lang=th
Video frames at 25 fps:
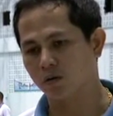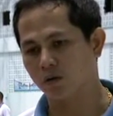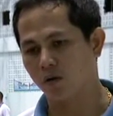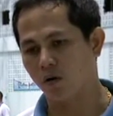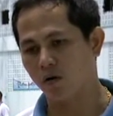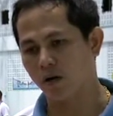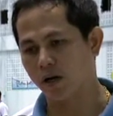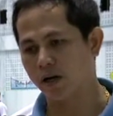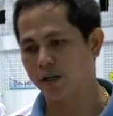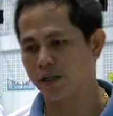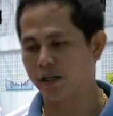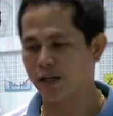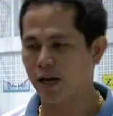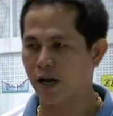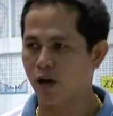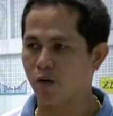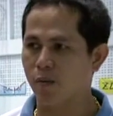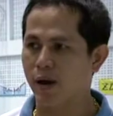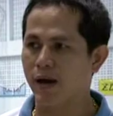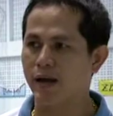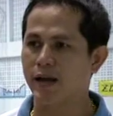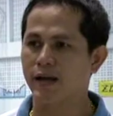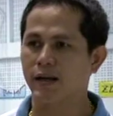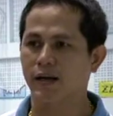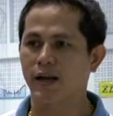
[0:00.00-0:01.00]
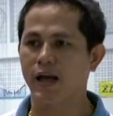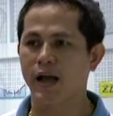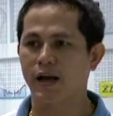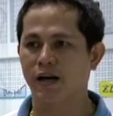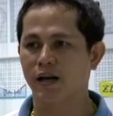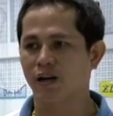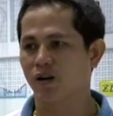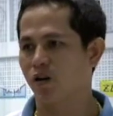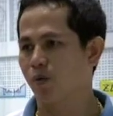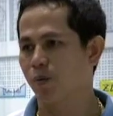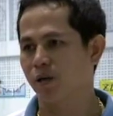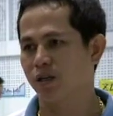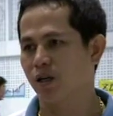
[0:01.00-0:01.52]
เราเคยชนะเขามาแรก
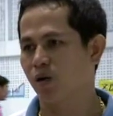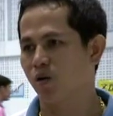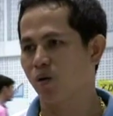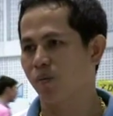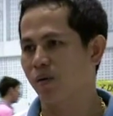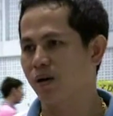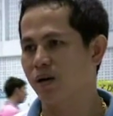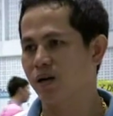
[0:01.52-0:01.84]
นะก็ไม่ใช่ว่า